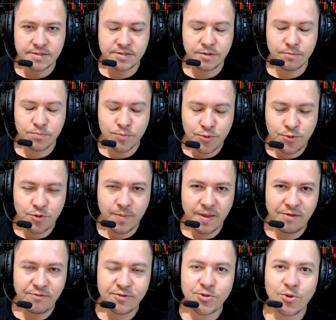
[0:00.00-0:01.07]
Seja muito
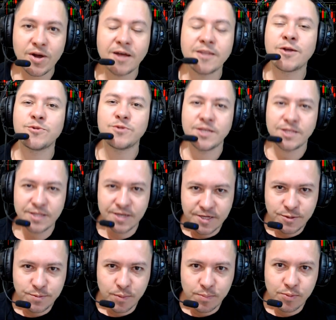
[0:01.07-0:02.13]
bem-vindo ao canal Day
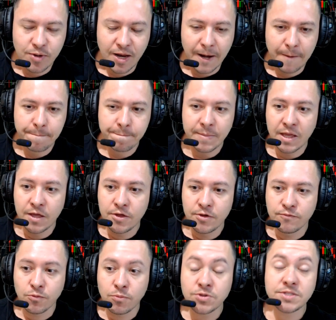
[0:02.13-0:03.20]
Trade Popular.
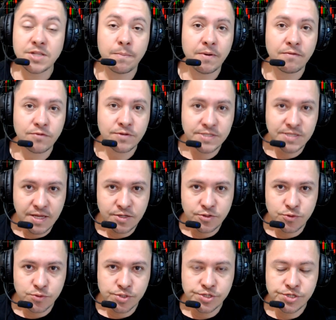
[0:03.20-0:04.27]
Vou mostrar para
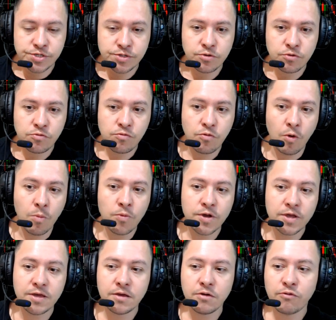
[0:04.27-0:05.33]
vocês hoje
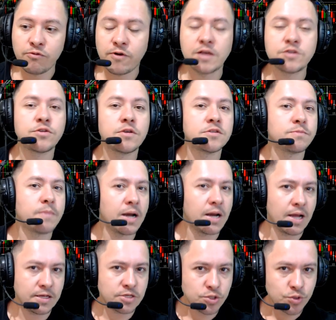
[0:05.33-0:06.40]
como que eu faço as
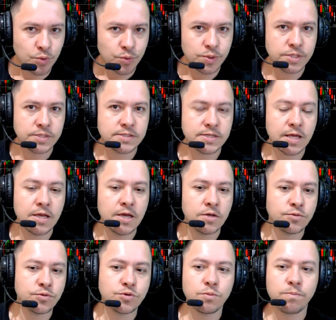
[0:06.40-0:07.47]
marcações, né,
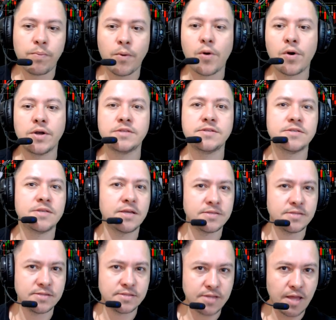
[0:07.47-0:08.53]
dos suportes e
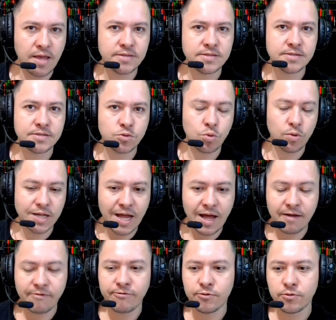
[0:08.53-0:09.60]
resistências do
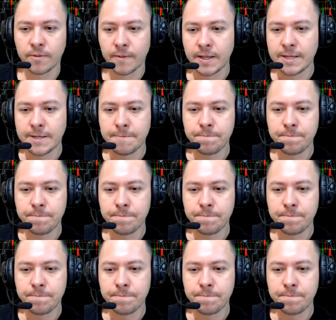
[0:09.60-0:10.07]
gráfico.